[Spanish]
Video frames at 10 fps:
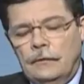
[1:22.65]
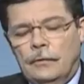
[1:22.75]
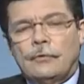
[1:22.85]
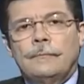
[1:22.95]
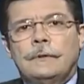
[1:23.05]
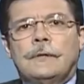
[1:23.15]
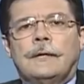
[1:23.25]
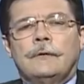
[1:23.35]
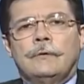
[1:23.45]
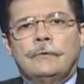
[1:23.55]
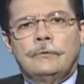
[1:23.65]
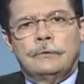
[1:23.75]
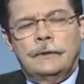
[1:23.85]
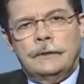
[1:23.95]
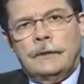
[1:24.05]
Nuestro
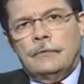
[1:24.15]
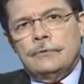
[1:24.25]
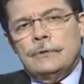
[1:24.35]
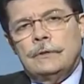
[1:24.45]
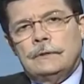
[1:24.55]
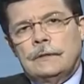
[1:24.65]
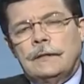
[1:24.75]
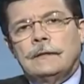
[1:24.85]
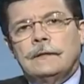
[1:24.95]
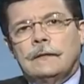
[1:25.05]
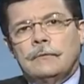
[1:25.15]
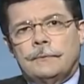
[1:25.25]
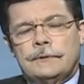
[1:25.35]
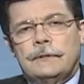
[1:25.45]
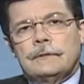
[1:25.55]
invitado de esta noche es el
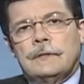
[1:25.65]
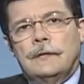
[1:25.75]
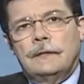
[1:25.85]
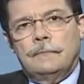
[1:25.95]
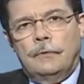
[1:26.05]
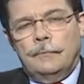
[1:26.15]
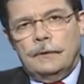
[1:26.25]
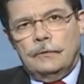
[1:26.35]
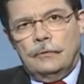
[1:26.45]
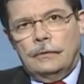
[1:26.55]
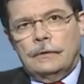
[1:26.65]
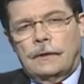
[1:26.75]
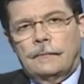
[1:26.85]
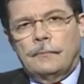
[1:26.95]
candidato presidencial del movimiento Quinta